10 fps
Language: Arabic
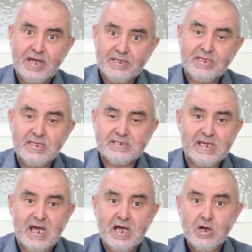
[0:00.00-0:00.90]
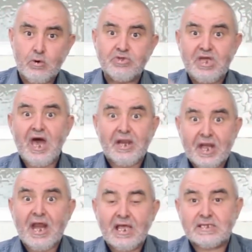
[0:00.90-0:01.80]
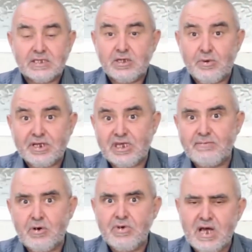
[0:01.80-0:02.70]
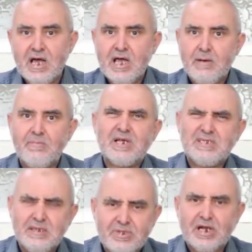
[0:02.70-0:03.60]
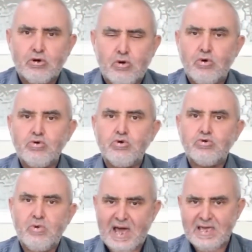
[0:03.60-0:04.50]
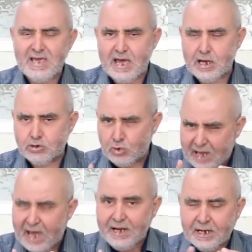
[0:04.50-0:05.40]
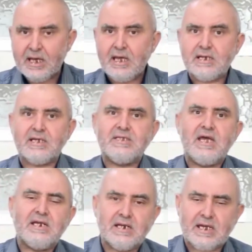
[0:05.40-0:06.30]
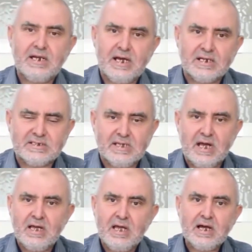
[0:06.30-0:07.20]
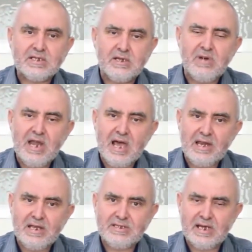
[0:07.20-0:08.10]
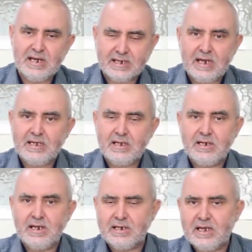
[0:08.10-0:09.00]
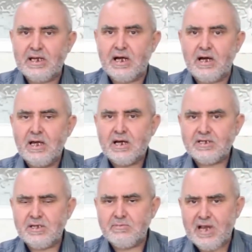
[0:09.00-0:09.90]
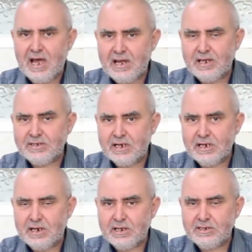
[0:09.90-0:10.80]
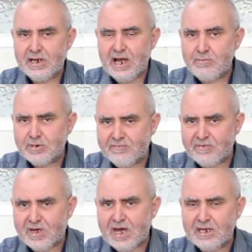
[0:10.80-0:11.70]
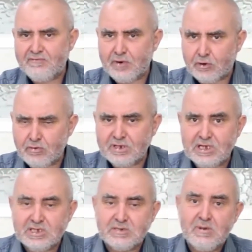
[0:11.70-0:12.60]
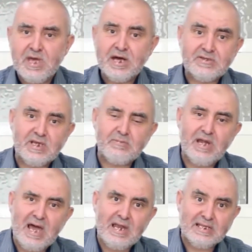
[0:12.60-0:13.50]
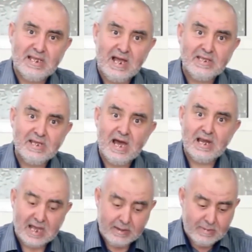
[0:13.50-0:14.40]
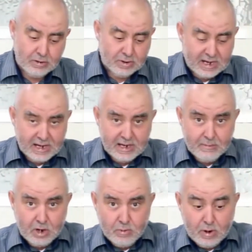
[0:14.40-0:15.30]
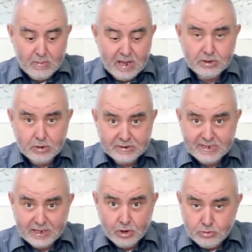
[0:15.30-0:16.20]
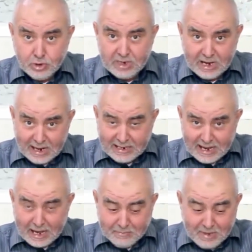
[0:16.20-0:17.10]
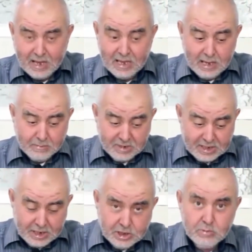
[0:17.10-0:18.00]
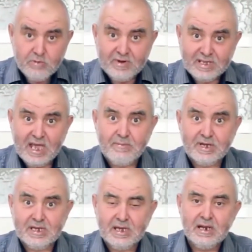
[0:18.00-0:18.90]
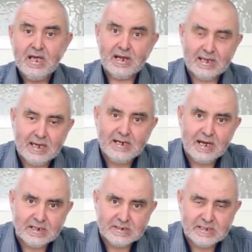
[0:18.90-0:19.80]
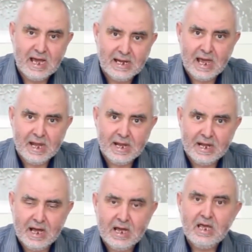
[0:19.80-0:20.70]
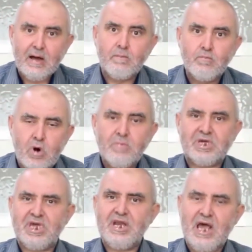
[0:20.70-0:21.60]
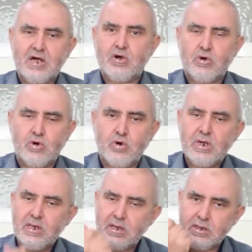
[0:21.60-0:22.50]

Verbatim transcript: عند النساء وتحررت الدوره الدمويه من كثير من ذاك القيود والعياءات والخنق كذلك لقينا راسنا كثير من الحالات ديال الكلي الكلى كثير من الحالات ديال ديال العمود الفقري في الروماتيزم كثير من الحالات اللي عندها علاقه مع لو كان مع لو بروبليم ديال لو سيندروم دو كانال كاربيان مي تنحجموا في هذه الاماكن لقينا راسنا على اننا ممكن نحققوا